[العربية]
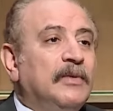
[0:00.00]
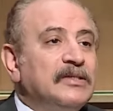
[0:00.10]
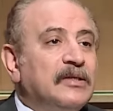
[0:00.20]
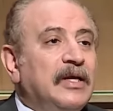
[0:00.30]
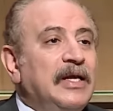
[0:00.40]

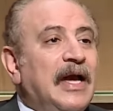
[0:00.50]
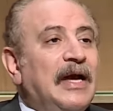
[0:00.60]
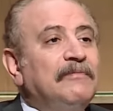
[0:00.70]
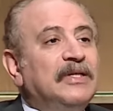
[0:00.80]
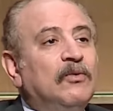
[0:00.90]
مصر هي
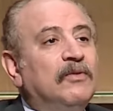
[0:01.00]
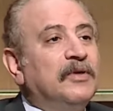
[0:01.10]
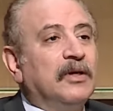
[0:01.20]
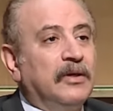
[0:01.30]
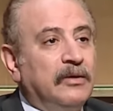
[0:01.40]
اهم دوله في
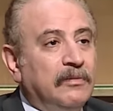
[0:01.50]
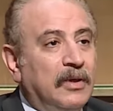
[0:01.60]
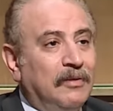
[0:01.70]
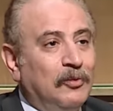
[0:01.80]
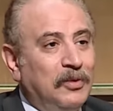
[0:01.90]
الاقليم
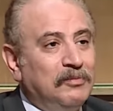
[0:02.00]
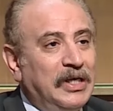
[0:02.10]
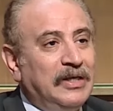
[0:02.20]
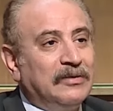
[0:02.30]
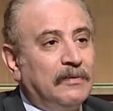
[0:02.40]
انا بقول
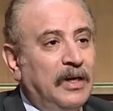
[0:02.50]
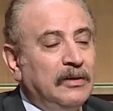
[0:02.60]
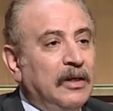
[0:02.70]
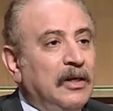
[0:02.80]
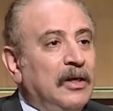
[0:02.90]
احنا طبعا